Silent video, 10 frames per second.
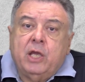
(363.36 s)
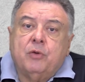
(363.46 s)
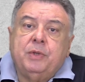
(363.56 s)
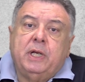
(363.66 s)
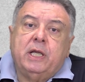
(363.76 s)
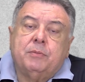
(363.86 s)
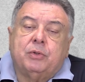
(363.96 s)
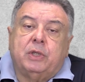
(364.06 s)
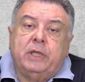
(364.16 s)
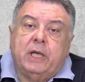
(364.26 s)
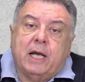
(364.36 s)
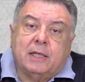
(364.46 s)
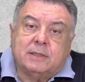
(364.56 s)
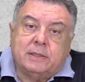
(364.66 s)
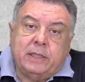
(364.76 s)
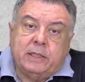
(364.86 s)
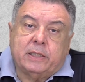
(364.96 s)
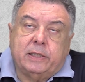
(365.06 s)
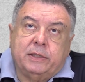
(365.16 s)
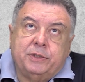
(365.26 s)
Eu me lembro que há
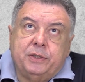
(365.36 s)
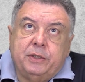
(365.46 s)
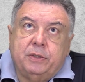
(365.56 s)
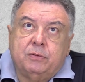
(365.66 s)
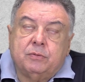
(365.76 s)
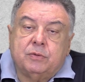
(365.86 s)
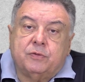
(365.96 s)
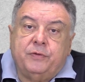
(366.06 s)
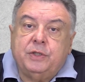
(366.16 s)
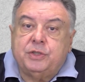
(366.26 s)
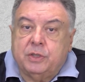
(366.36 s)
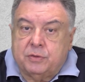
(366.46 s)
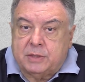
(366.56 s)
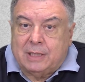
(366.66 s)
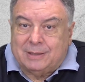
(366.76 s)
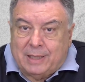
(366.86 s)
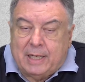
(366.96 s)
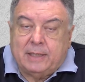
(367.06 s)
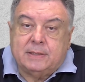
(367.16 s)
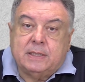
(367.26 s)
cerca de uns 20 anos
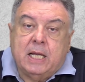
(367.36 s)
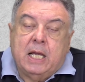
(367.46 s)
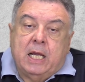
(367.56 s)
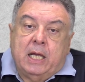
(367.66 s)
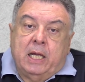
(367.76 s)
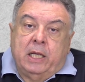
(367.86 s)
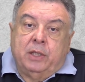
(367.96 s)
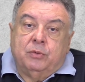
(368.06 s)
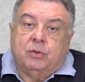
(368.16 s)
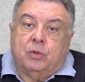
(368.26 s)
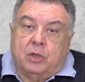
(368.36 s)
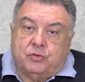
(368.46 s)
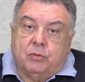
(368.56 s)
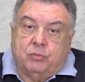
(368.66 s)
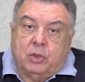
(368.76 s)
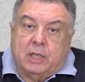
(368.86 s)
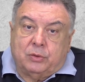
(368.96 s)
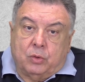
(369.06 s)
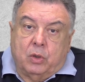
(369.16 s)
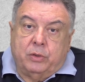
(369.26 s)
atrás, no nosso
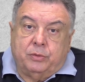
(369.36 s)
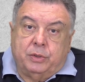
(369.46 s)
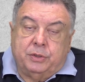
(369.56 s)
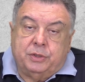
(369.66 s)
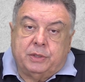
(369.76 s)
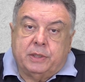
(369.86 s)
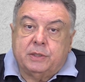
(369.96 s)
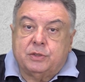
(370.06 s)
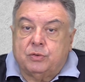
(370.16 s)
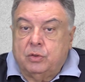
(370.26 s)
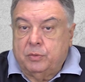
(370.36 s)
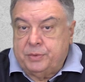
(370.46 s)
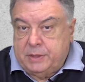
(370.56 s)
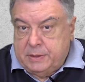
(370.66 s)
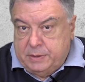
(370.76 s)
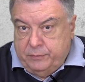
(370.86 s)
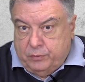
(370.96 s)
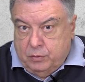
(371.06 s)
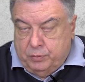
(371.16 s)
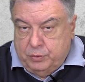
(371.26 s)
ambulatório de transtorno obsessivo
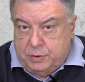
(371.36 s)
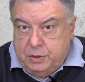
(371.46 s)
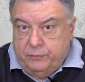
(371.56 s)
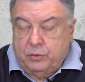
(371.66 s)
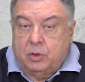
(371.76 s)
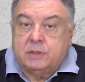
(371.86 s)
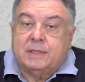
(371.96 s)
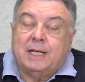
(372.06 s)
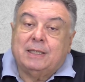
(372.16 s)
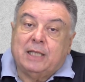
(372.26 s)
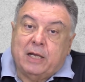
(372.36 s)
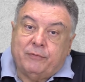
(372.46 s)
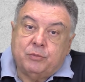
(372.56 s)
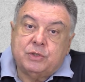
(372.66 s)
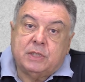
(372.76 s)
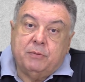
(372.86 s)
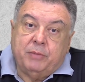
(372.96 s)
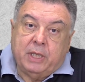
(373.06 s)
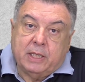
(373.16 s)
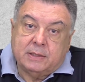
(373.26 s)
compulsivo, nós tratávamos
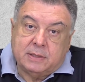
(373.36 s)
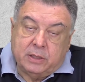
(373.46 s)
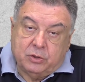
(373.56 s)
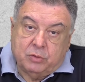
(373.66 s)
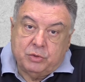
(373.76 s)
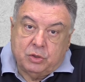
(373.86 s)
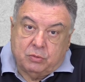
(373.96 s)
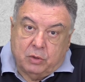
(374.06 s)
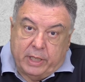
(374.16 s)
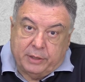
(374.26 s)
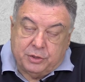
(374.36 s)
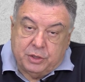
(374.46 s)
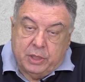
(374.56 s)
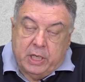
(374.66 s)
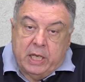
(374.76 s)
também a síndrome de Tourette.